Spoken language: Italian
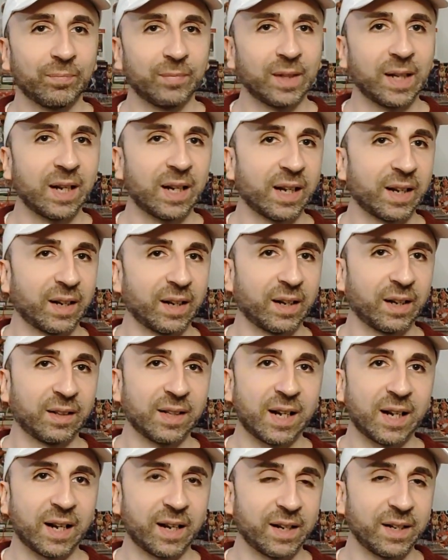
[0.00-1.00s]
Dalla,
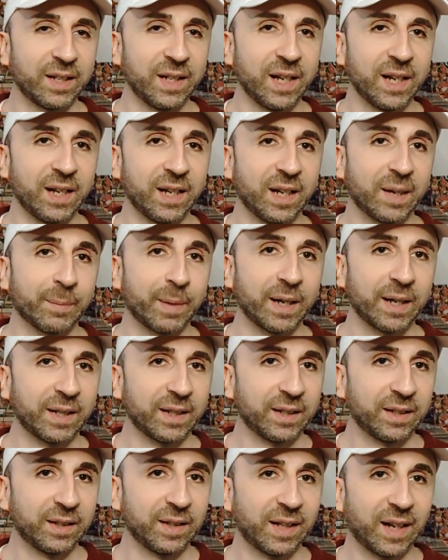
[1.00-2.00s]
dalla Ranieri la maglia,
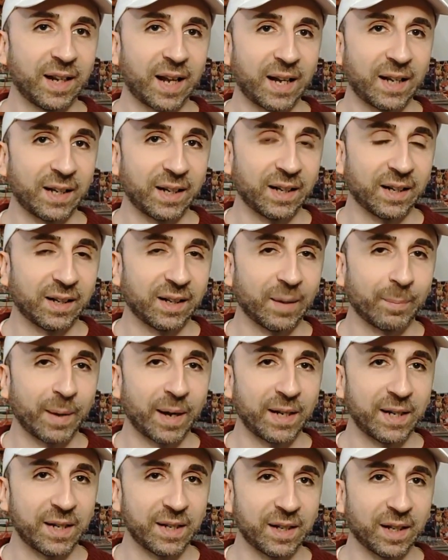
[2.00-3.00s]
de, la, la
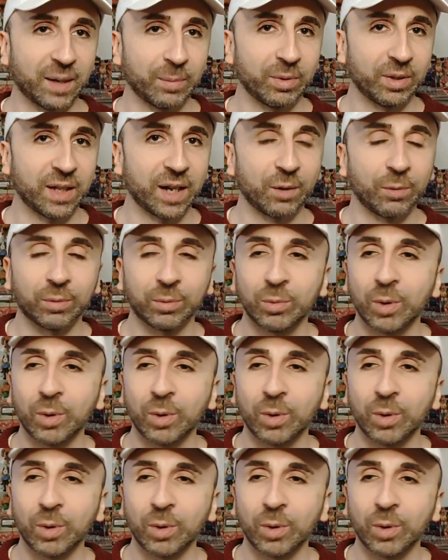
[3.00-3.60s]
maglia, da capitano.